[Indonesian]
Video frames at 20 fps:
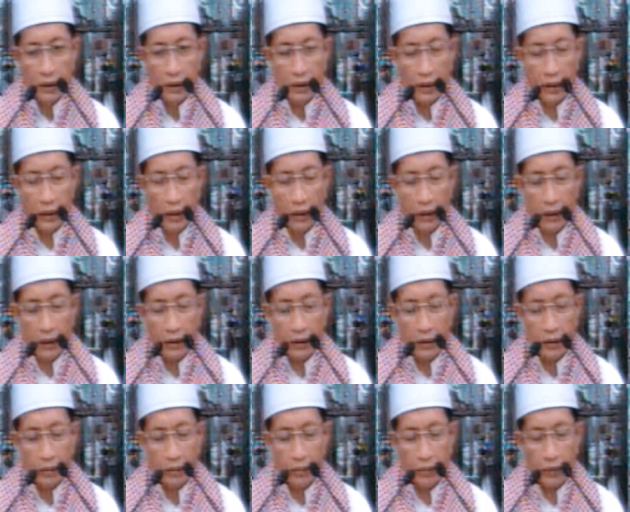إياك
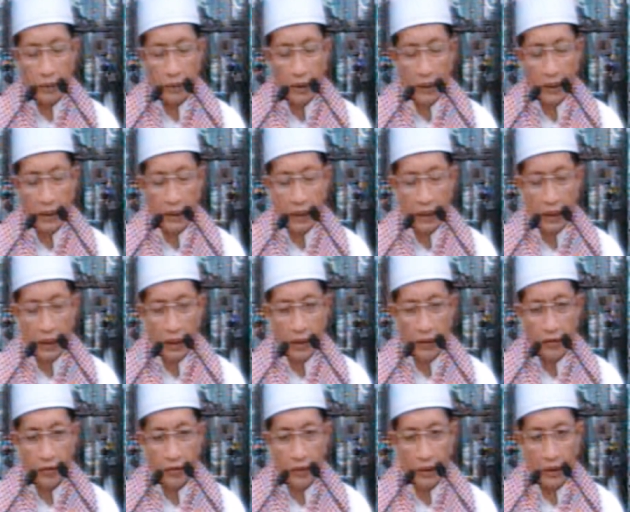نعبد وإياك
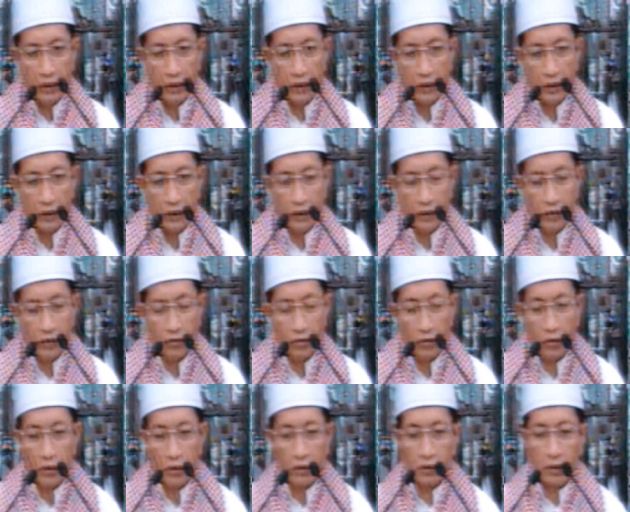نستعين اهدنا
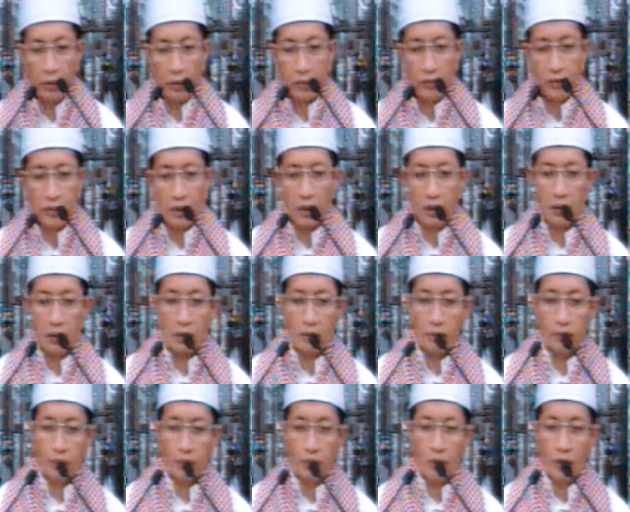الصراط المستقيم